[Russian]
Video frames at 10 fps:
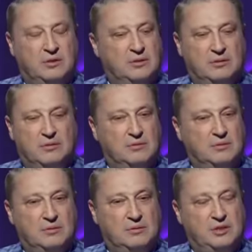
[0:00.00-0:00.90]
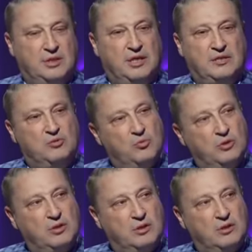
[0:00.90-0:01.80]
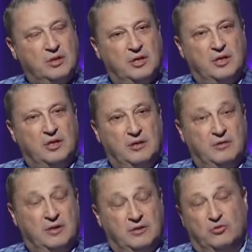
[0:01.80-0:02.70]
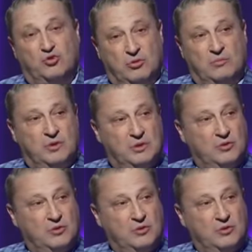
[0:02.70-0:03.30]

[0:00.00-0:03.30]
э, сидят, смотрят и говорят, ну что, мы